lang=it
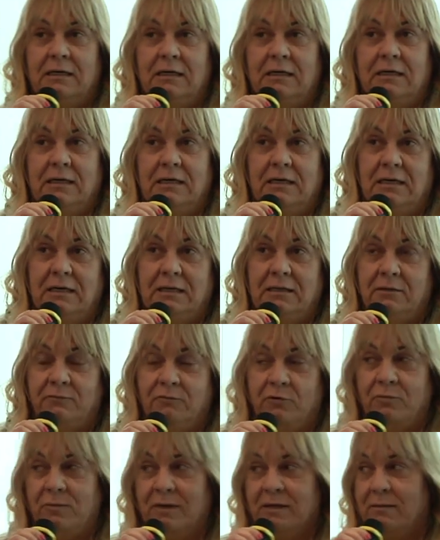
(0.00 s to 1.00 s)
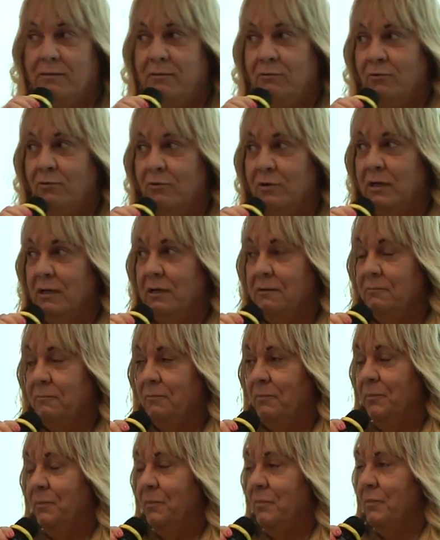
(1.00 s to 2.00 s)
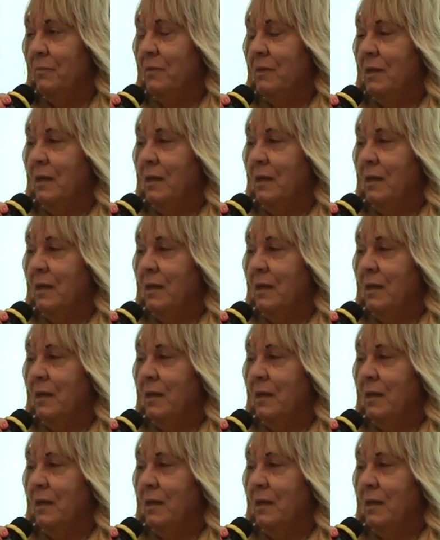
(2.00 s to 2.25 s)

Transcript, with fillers: eh, di formazione.